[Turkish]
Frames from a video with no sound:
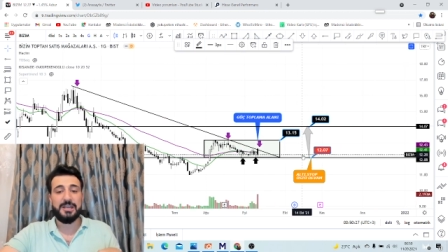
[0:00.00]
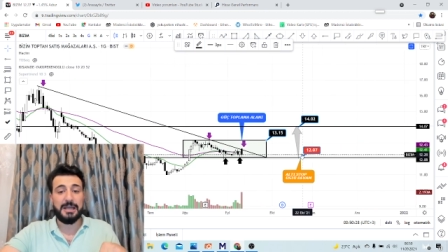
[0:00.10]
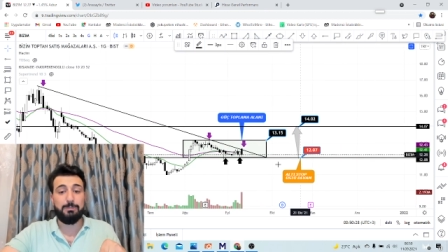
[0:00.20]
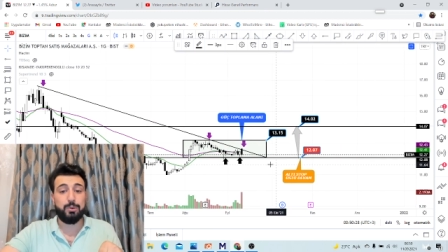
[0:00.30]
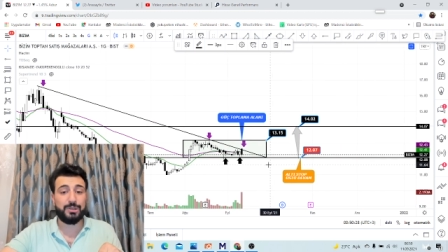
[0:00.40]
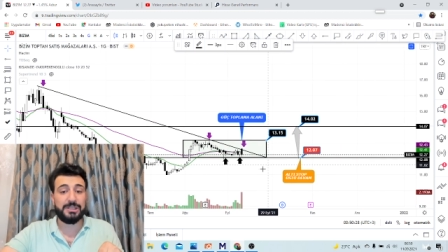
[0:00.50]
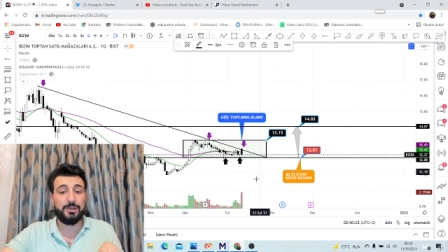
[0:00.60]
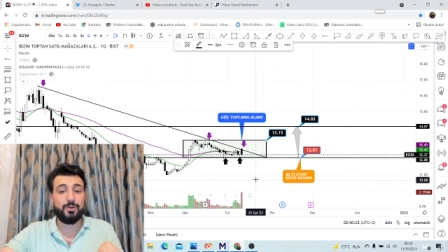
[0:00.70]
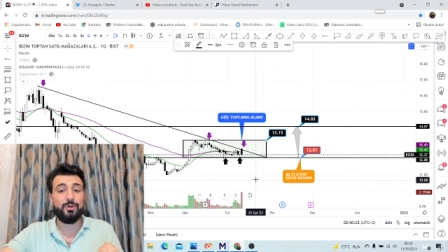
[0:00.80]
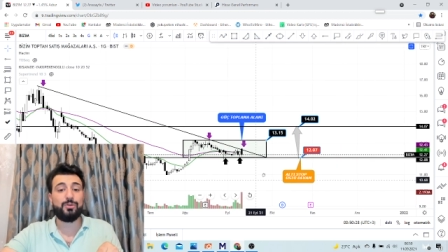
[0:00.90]
Ya
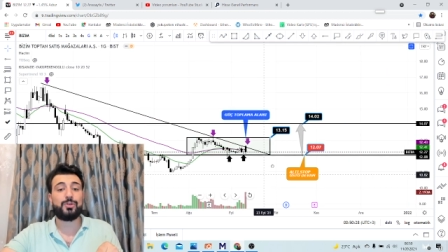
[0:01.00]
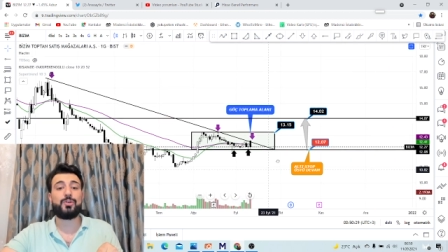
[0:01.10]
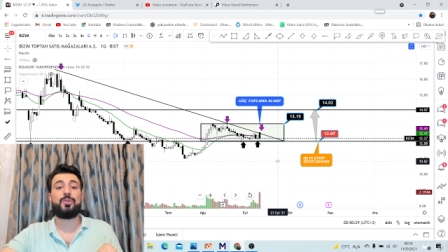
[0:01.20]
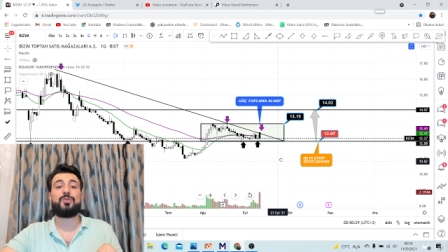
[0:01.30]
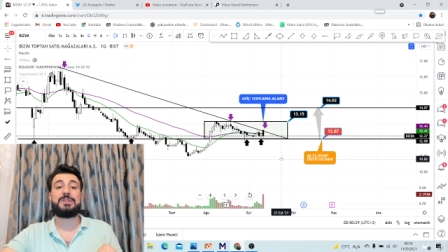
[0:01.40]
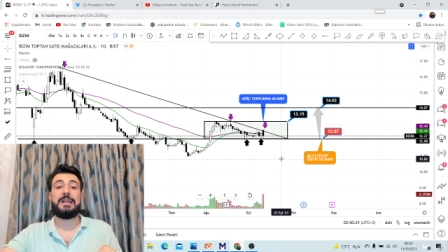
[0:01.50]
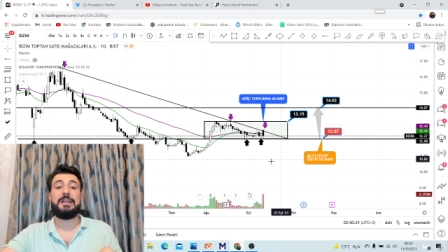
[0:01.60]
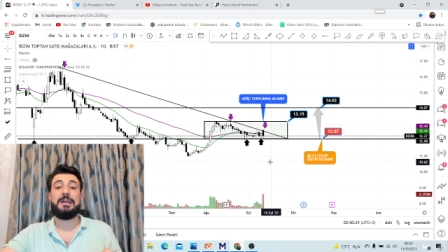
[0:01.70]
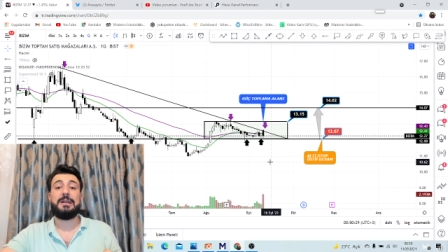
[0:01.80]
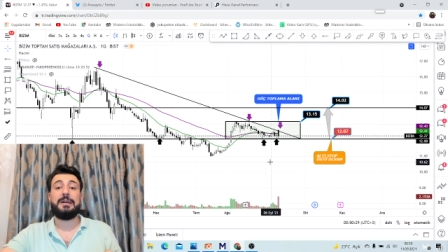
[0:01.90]
buradaki görüntü çok güzel.
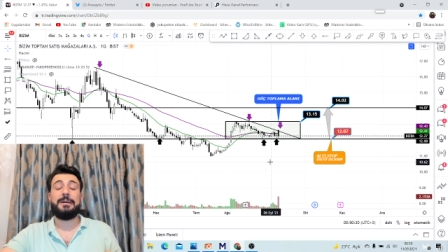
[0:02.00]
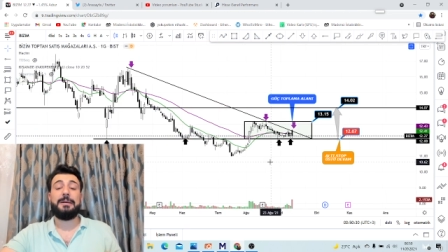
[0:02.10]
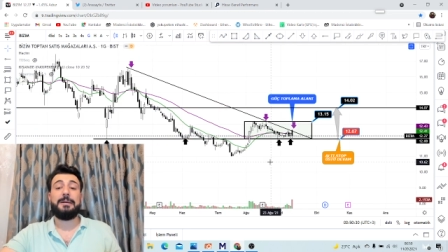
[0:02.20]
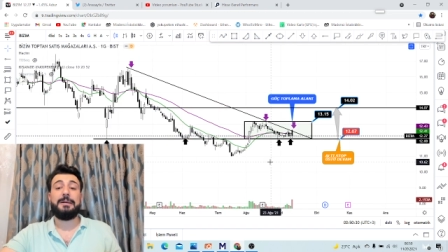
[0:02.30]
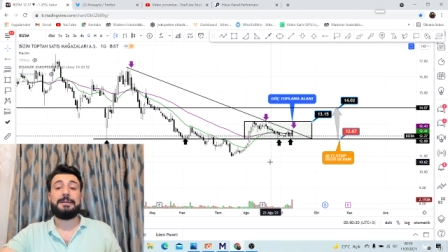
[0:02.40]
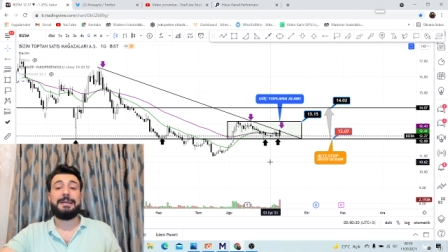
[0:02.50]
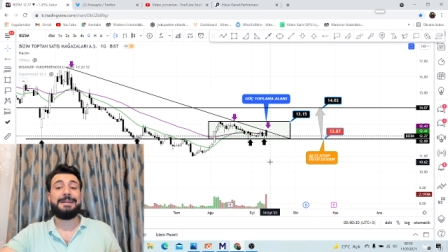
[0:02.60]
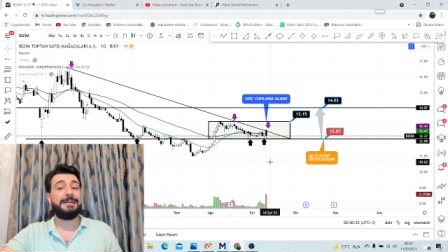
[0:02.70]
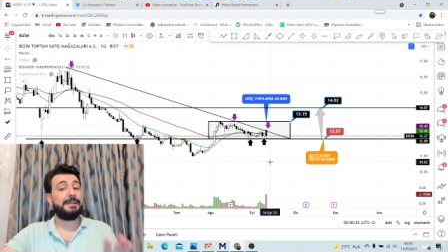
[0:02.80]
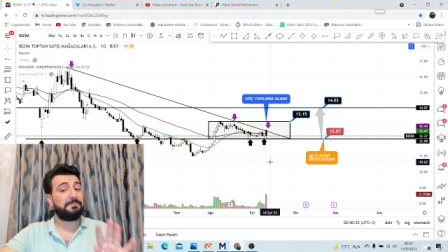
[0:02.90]

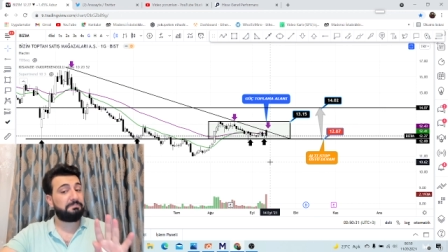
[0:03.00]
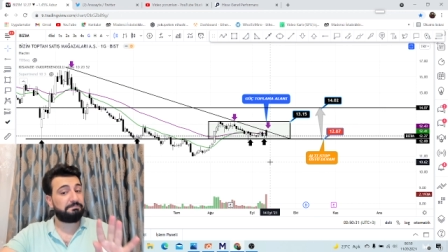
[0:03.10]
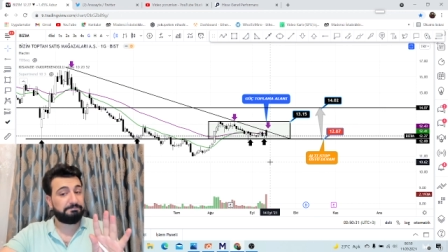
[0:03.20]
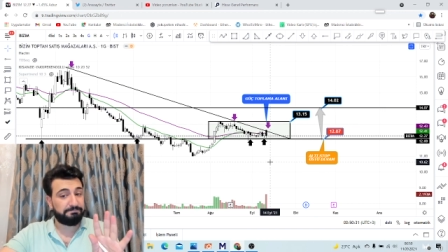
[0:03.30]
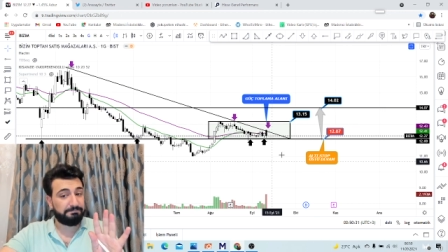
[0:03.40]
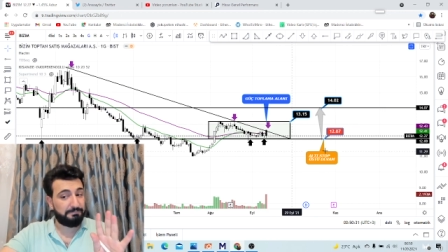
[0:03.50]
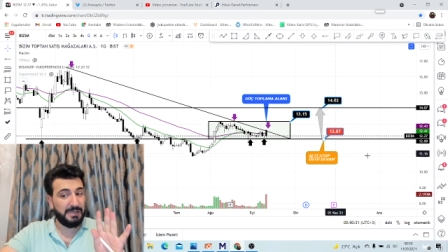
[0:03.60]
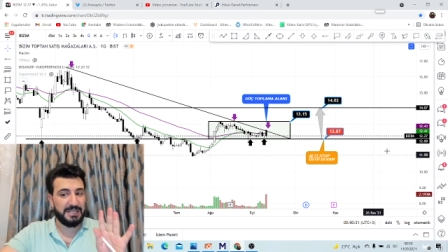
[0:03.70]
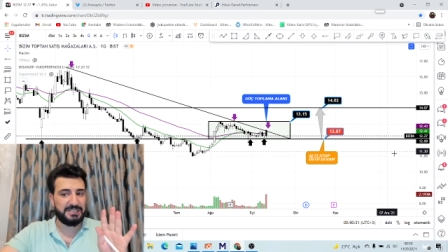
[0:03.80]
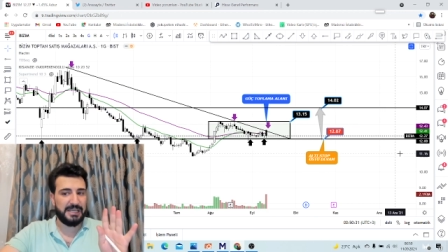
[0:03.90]
Yani
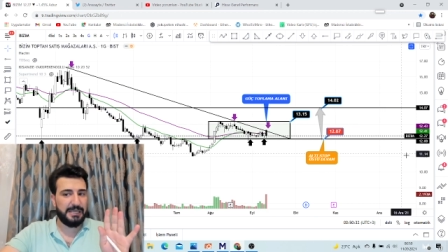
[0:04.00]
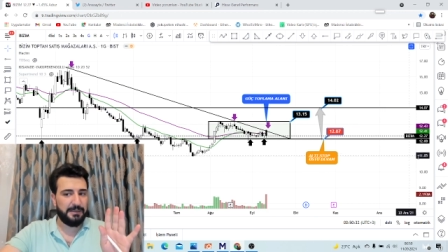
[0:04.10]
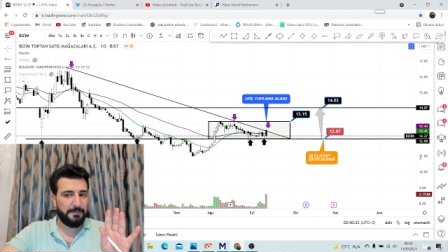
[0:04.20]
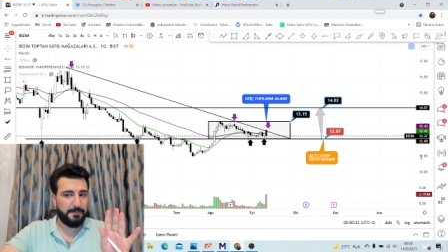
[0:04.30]
bence